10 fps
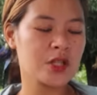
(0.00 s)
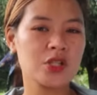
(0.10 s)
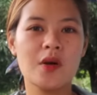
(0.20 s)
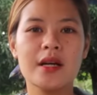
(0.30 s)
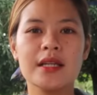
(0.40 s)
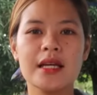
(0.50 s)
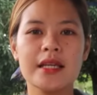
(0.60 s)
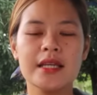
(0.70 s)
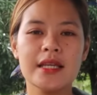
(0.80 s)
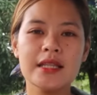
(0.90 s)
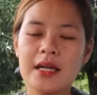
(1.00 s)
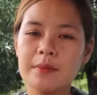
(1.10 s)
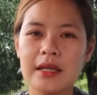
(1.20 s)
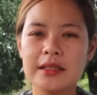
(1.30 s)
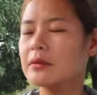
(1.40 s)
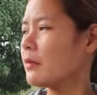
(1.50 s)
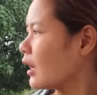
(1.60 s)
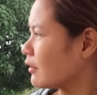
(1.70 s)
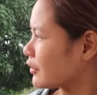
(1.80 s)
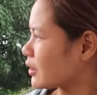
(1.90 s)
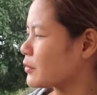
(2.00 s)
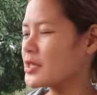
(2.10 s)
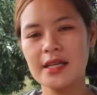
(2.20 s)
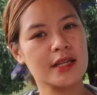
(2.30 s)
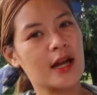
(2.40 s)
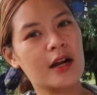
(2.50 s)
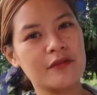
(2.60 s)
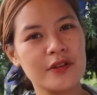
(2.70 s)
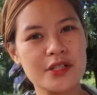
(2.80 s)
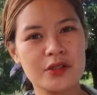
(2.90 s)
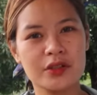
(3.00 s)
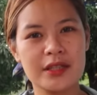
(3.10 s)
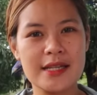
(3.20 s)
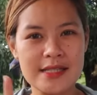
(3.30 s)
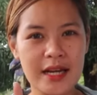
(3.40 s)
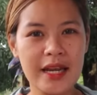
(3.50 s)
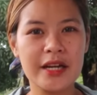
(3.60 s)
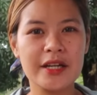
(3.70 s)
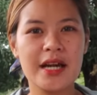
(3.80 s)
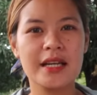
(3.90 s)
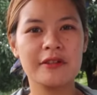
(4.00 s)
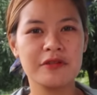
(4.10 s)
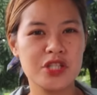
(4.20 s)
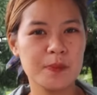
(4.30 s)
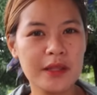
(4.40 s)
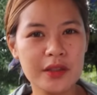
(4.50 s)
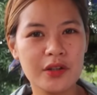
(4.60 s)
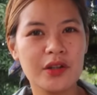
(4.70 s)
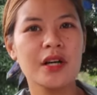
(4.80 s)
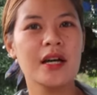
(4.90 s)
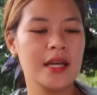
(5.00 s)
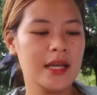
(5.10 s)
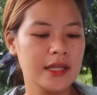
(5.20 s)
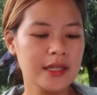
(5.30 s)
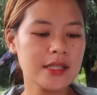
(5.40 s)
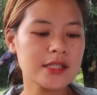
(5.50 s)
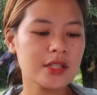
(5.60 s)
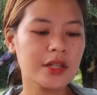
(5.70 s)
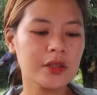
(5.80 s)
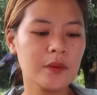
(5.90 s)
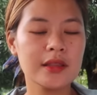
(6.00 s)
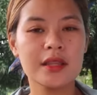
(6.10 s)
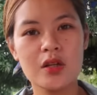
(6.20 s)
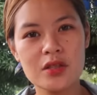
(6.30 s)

So, ang naging income natin mga farmers sa na-harvest ko na isang area ng fish pond ko is 31,510